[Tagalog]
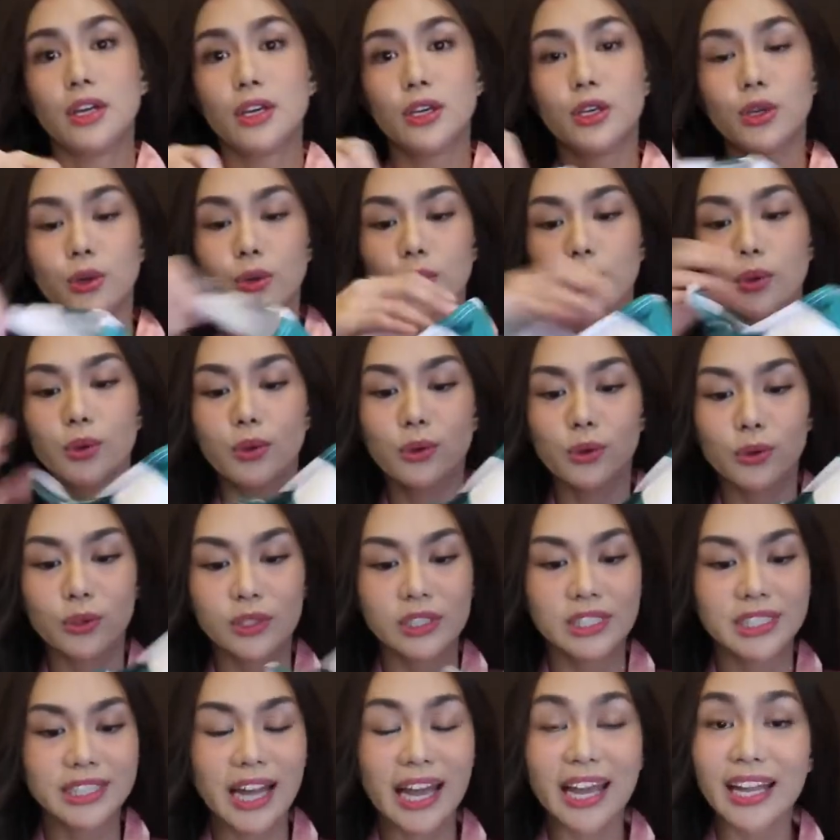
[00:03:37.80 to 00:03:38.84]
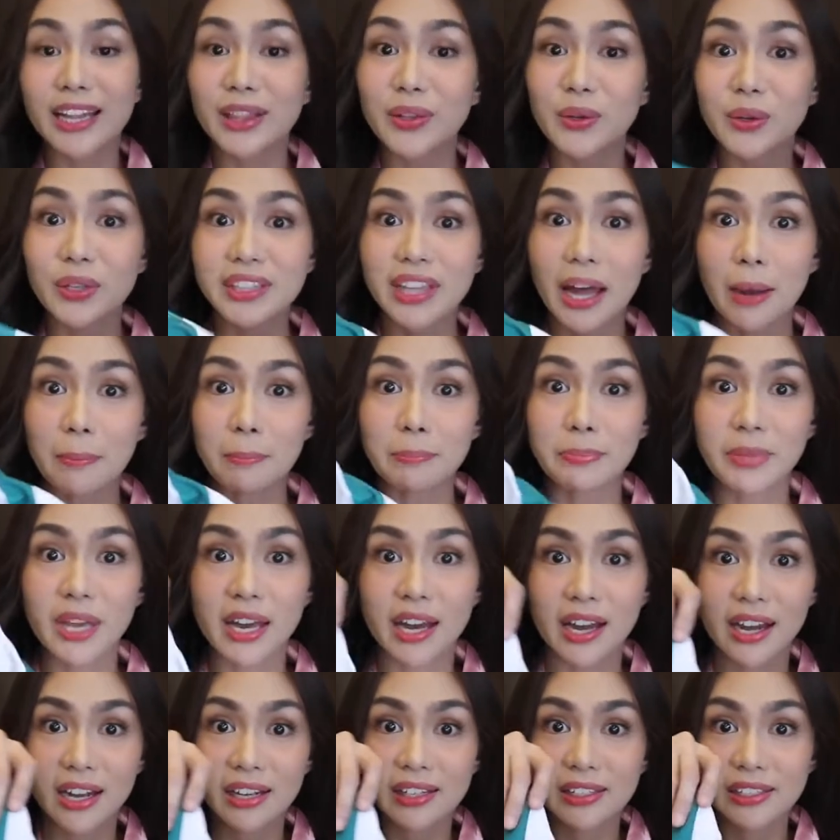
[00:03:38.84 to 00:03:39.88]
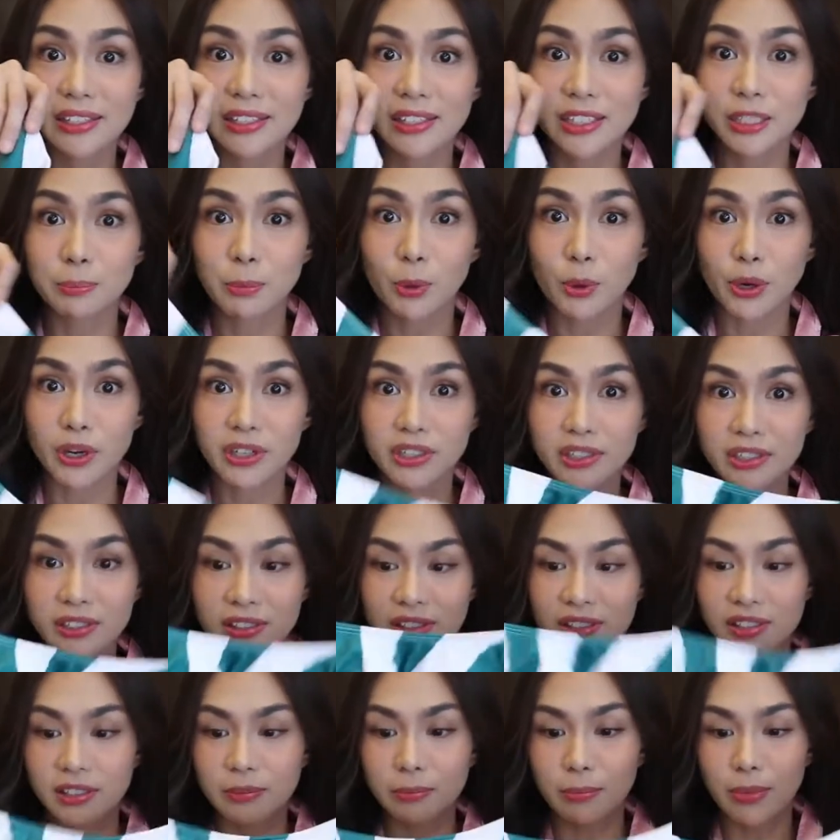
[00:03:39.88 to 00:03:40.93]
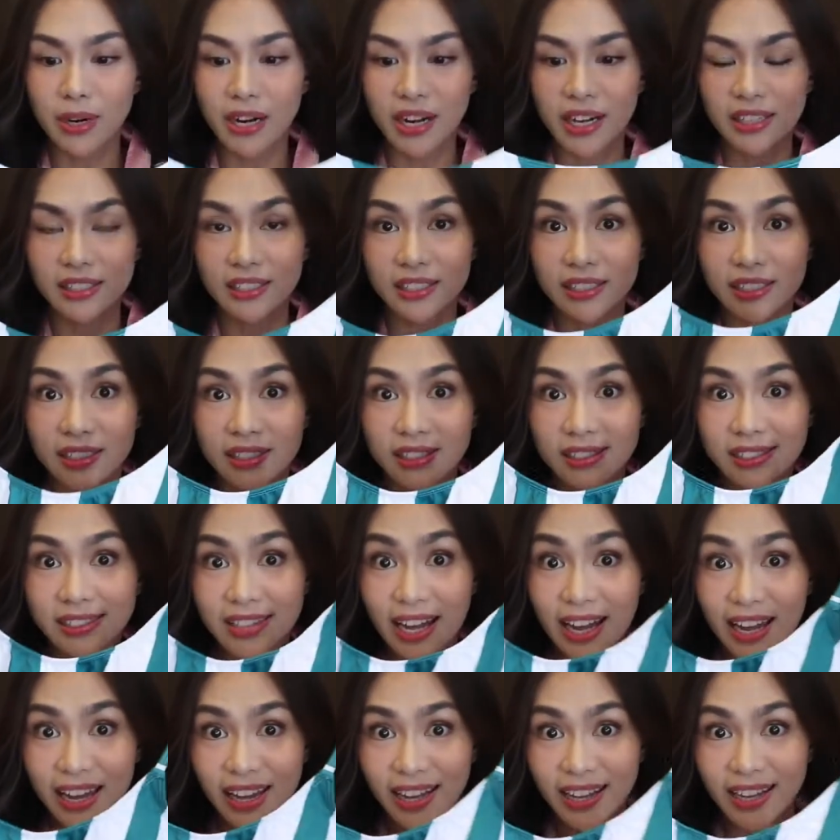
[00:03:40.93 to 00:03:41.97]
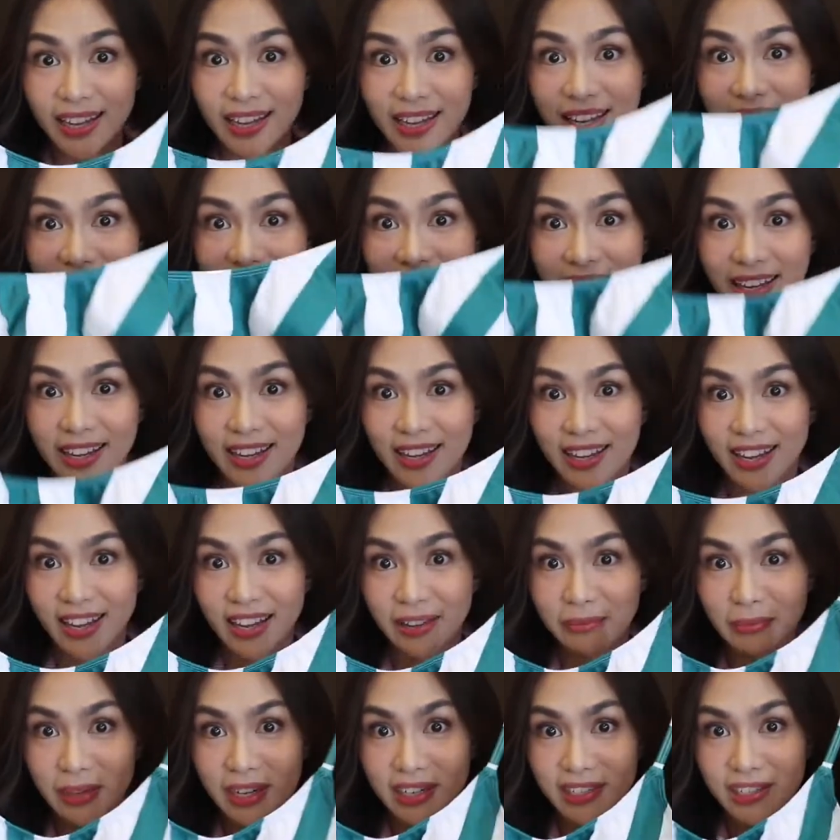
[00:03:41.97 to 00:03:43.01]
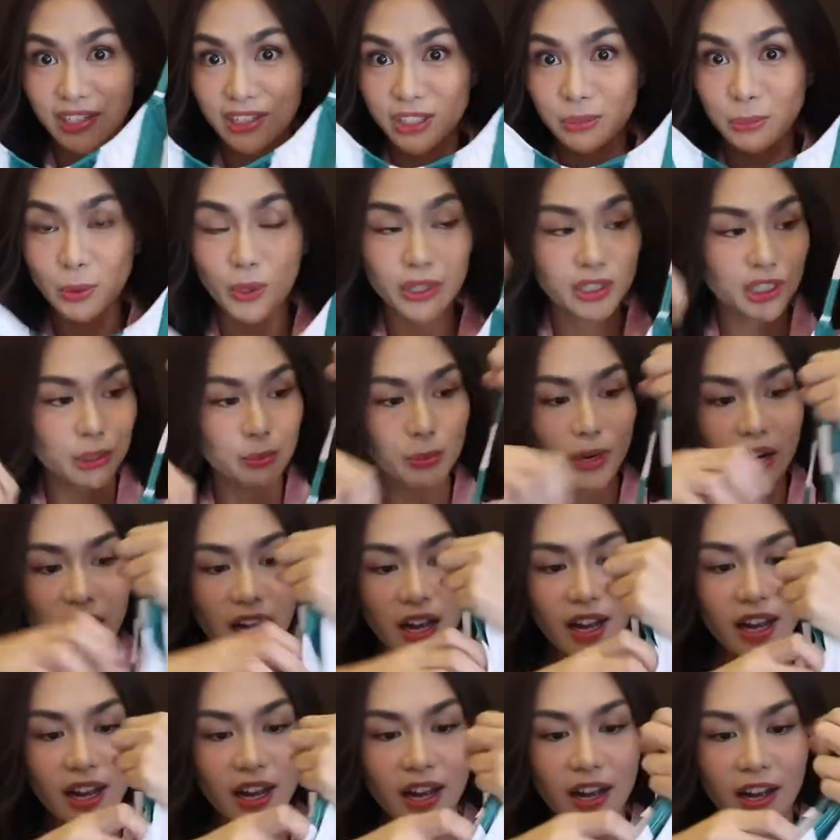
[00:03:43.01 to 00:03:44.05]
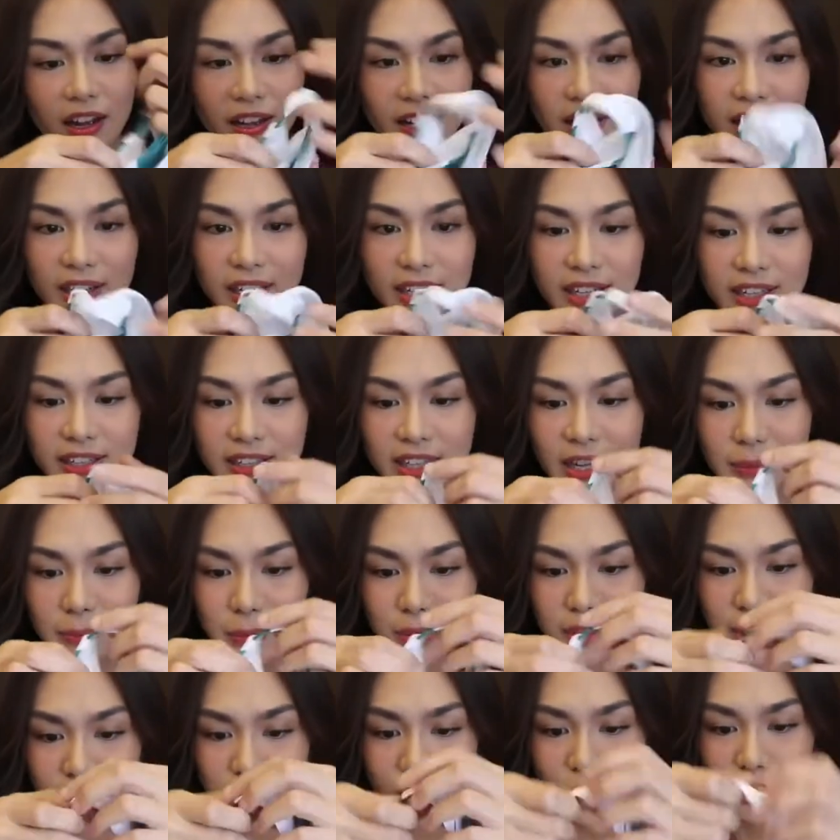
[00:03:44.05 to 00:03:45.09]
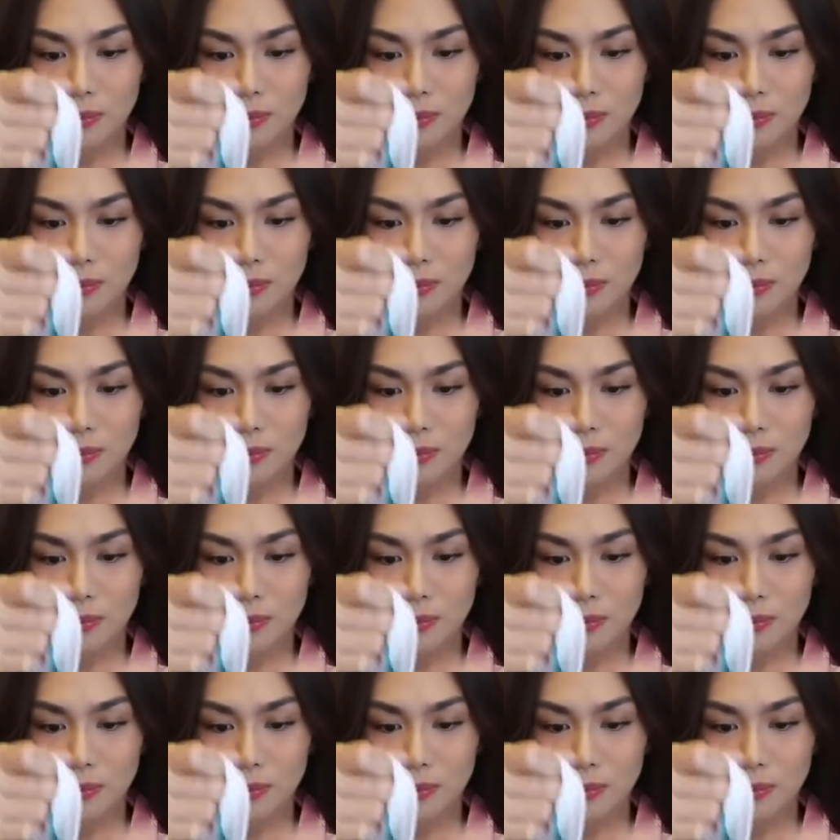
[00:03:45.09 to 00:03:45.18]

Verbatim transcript: yung style nung top niya, sports bra style. Ayan, parang sports bra. Tapos ito